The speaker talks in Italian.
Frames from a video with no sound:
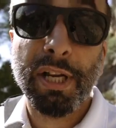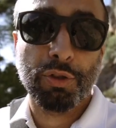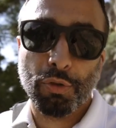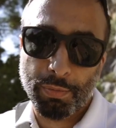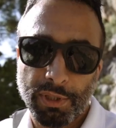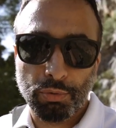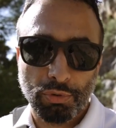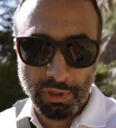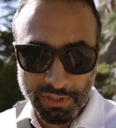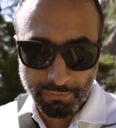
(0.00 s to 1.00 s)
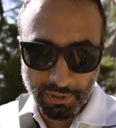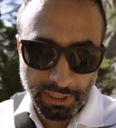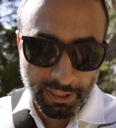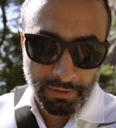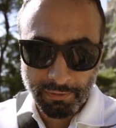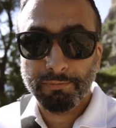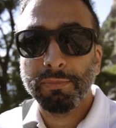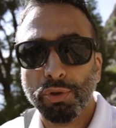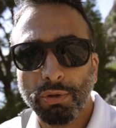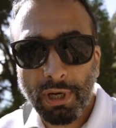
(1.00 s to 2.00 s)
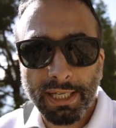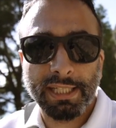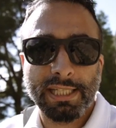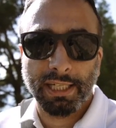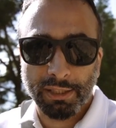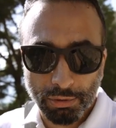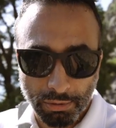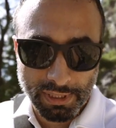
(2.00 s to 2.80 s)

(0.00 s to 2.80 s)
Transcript: piacciono soprattutto le sfide. Mi sono anche iscritto